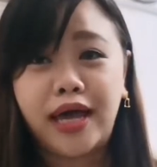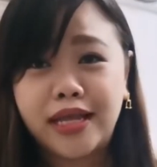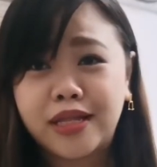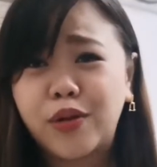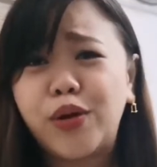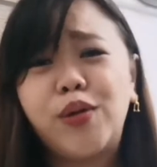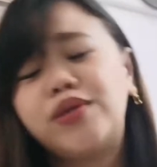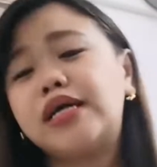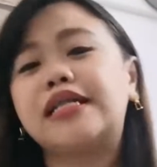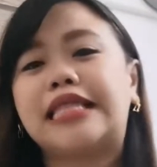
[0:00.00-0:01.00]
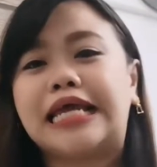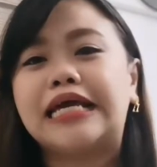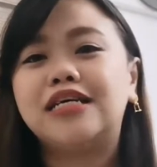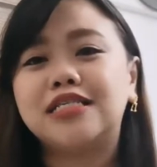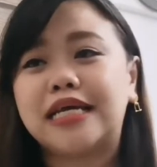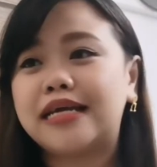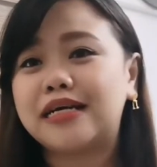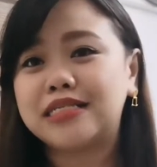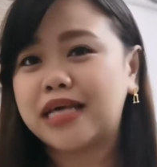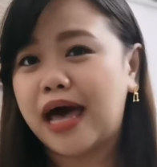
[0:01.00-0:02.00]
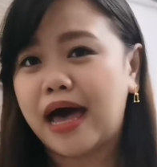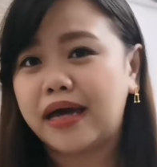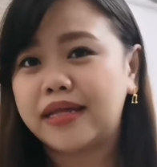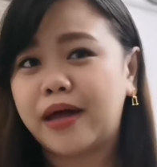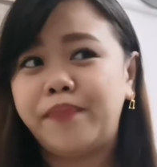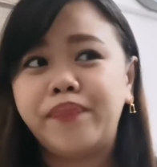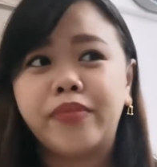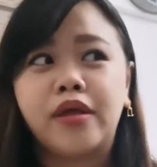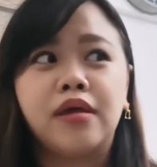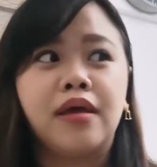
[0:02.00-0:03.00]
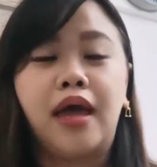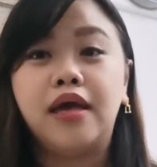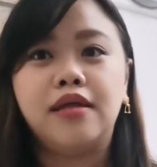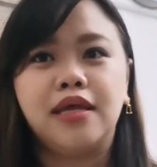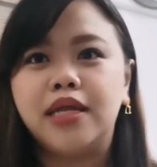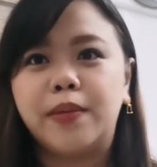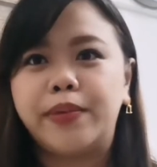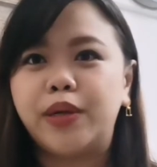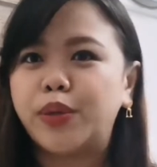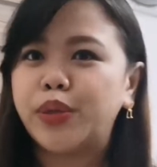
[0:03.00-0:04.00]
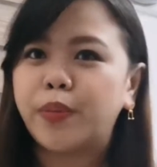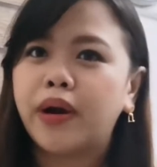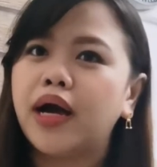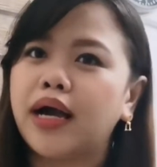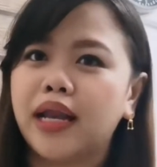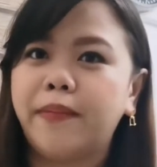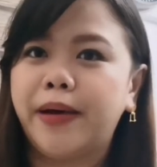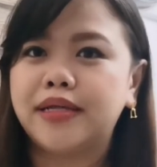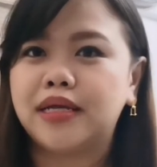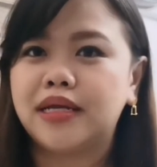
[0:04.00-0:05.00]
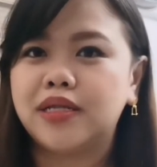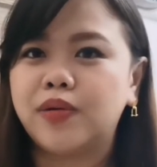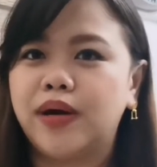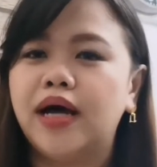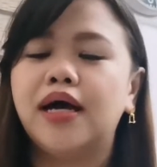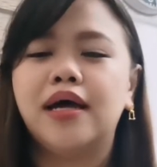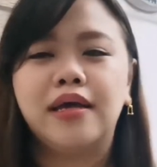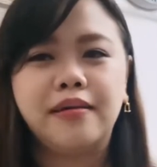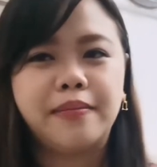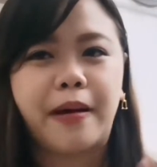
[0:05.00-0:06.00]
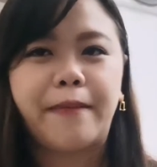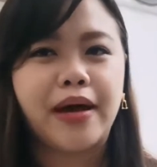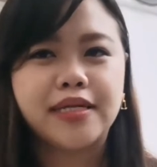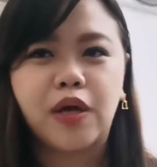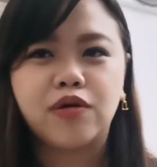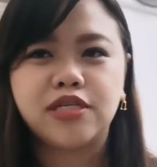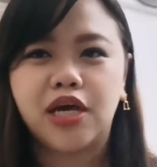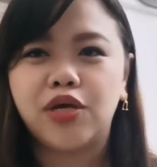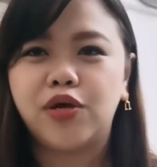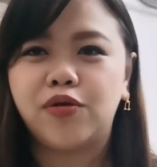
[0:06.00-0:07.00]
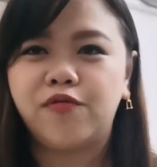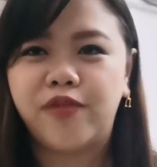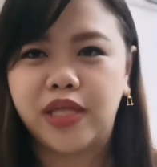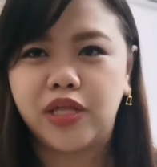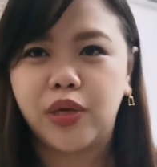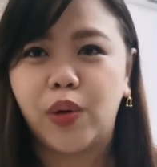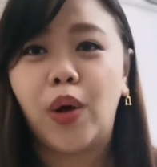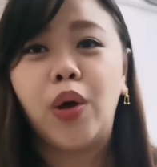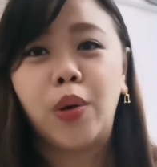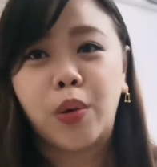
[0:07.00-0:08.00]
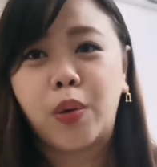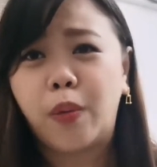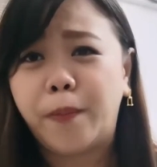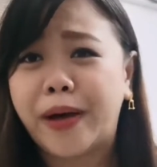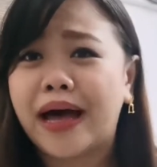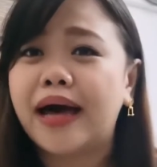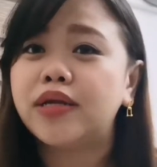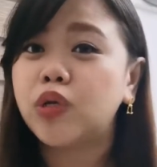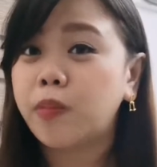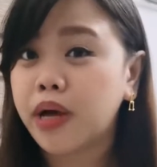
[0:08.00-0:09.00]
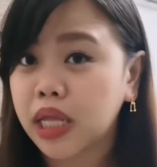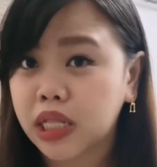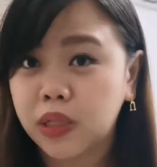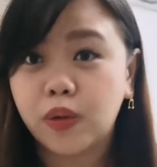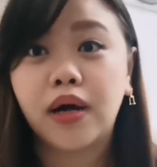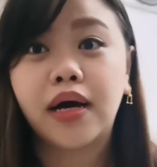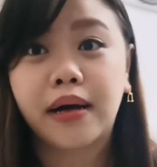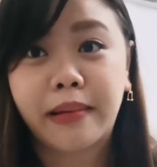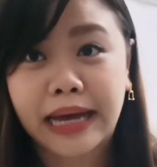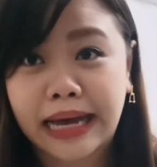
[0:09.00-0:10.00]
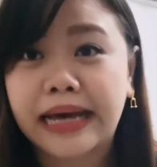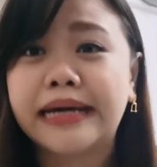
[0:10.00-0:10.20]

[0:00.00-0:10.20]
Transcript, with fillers: Ito yung nag-trigger talaga sa akin na, hey, hindi na biro yung mga garapata na to ah. Papakita ko sa inyo yung video kung paano mangitlog ang mga